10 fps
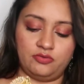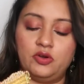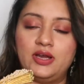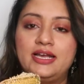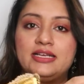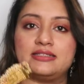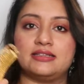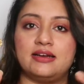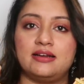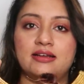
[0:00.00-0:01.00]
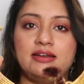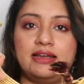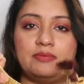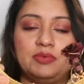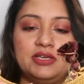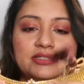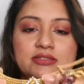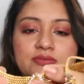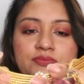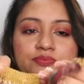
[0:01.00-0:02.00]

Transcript: वो है इस तरह का नेक पीस